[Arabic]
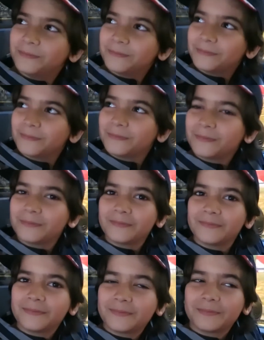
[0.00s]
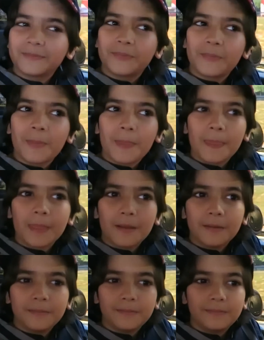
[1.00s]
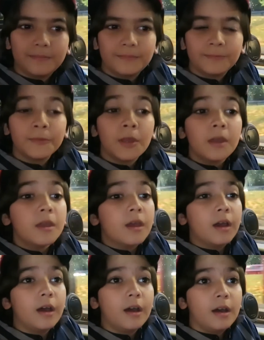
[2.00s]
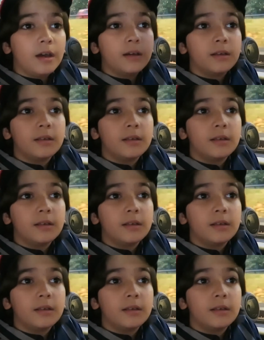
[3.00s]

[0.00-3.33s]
مثلا شيء يعني ندمت عليه تنصحهم ما يسووه اه